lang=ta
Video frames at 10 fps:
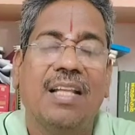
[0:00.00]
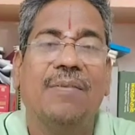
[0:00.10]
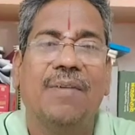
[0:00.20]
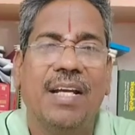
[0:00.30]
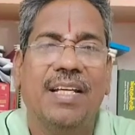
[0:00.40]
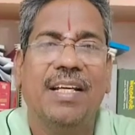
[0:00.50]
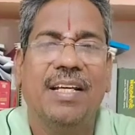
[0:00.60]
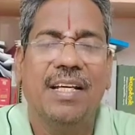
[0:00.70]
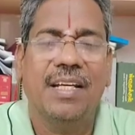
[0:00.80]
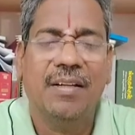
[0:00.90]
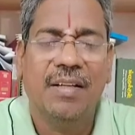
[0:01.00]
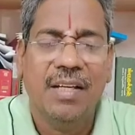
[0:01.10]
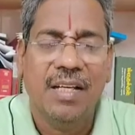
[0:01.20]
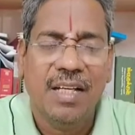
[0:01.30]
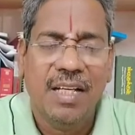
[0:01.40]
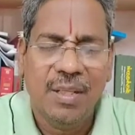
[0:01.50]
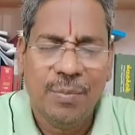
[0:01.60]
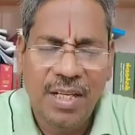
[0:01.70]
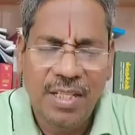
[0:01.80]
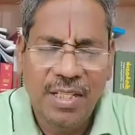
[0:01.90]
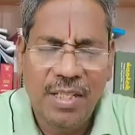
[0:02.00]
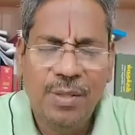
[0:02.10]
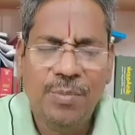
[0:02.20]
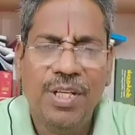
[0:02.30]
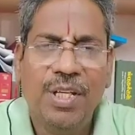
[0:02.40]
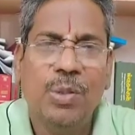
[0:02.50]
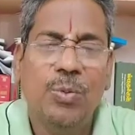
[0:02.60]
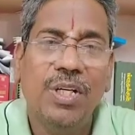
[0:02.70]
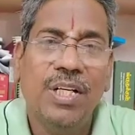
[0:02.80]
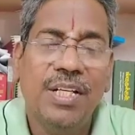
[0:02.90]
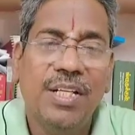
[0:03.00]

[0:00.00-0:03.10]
அந்த வேலை என்ன இந்த மனிதர்களையும் இங்கு உள்ளே